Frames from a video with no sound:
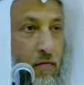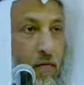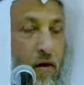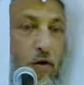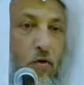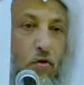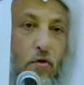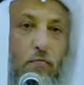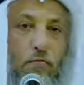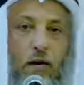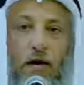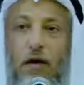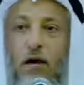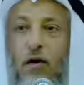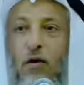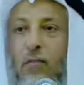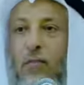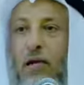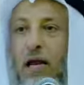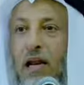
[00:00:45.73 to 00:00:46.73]
فيكون
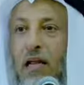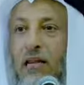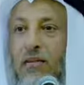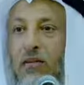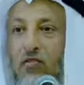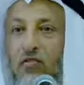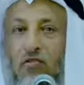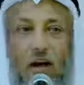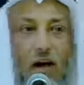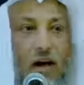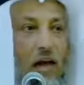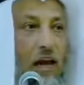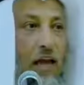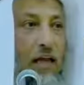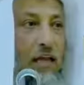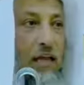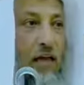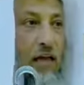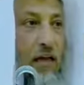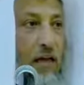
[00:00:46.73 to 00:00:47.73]
بينهم من
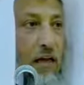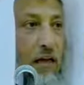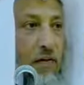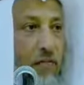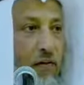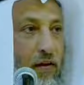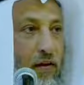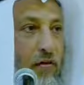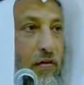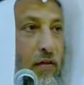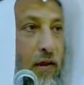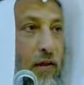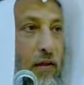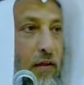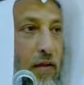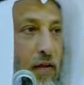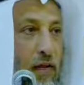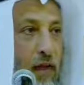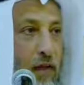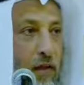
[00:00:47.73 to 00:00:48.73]
الاتصال عن طريق الفيديو
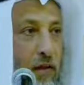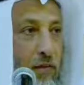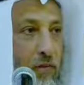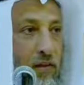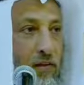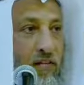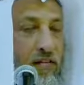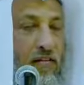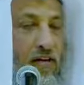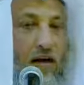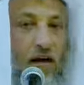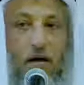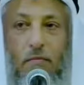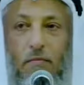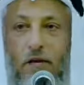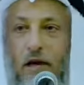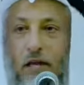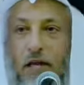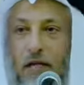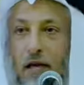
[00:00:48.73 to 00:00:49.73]
عن طريق
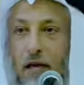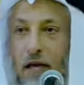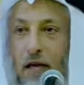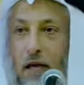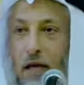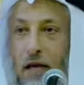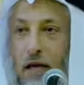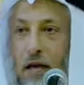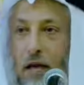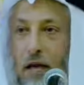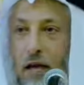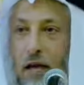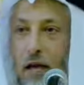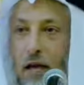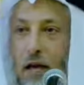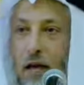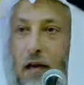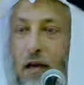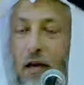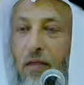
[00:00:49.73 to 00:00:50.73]
الواتساب عن طريق
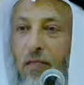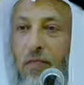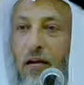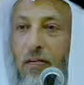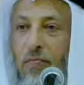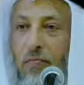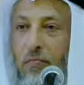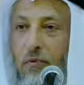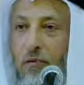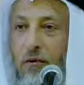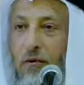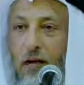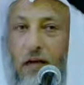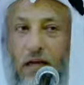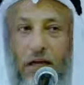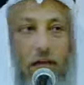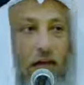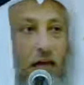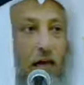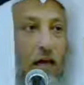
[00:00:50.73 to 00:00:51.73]

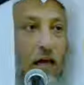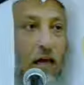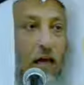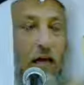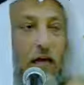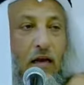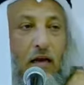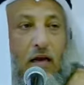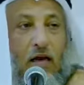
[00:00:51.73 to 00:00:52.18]
الفيسبوك عن طريق